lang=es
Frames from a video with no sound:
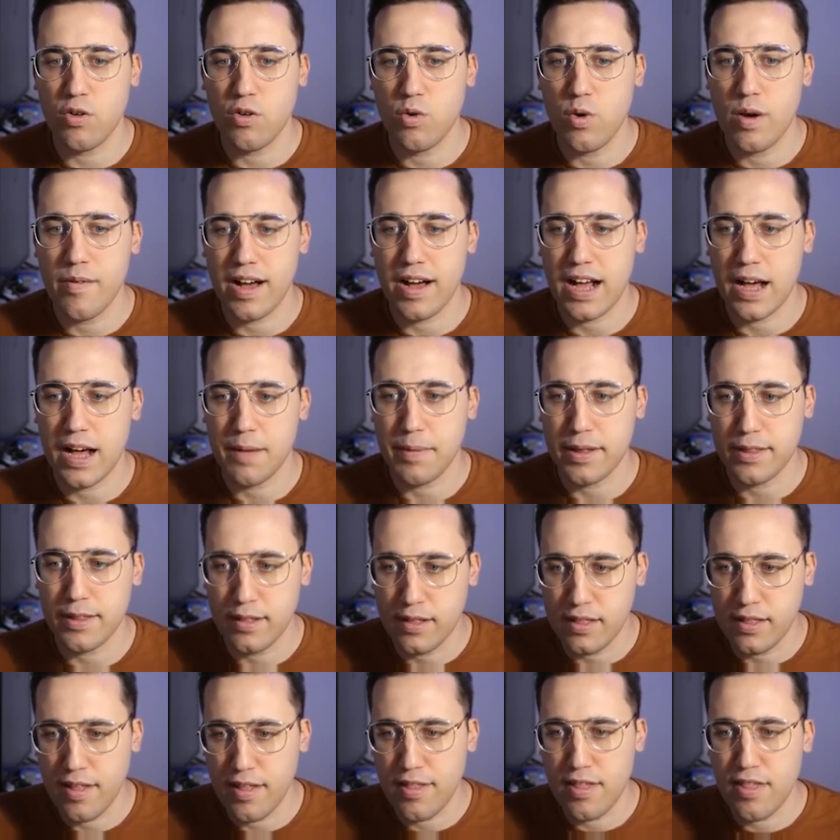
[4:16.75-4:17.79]
nuevas
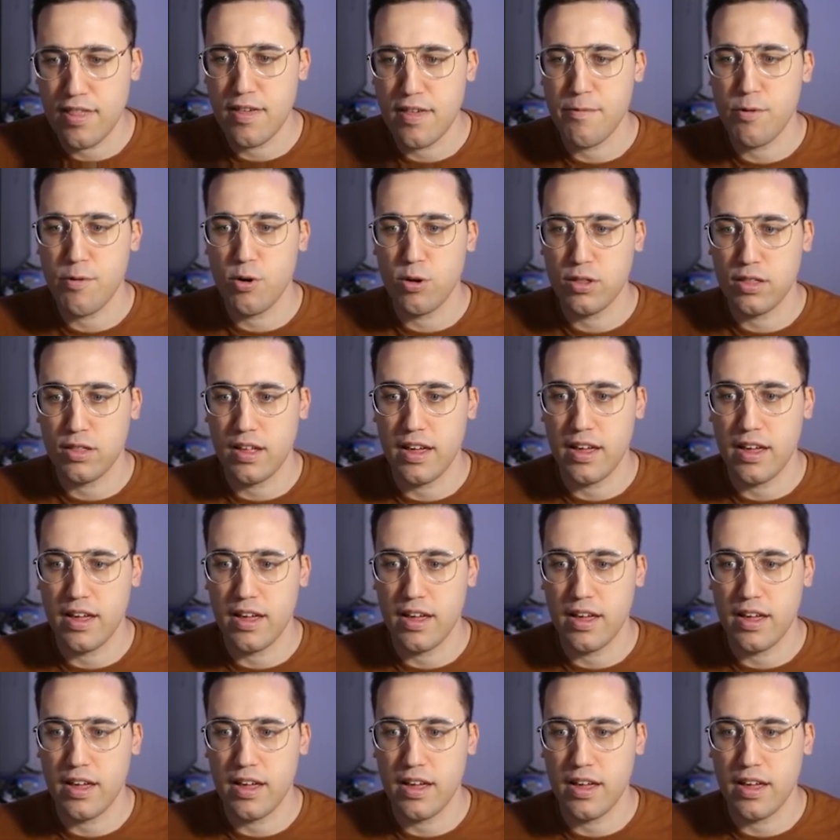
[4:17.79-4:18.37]
capacidades de voz